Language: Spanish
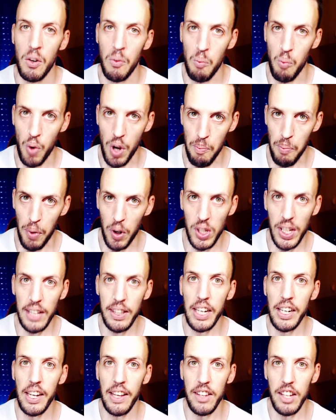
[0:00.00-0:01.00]
muy importante
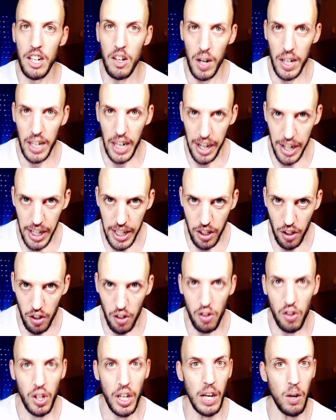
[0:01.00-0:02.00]
añadirlo al
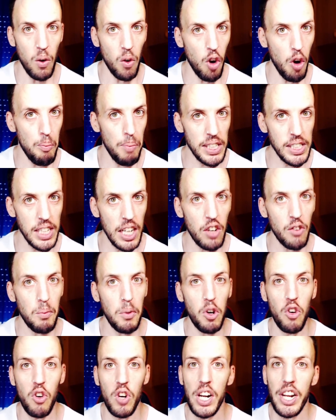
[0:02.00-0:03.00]
carrito, que luego os pasa como
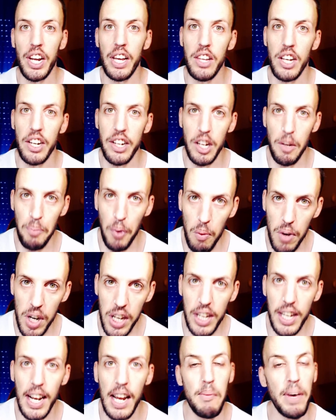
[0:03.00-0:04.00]
con el Raiders
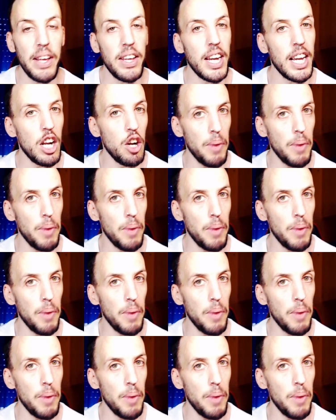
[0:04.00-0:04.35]
Republic y la madre que lo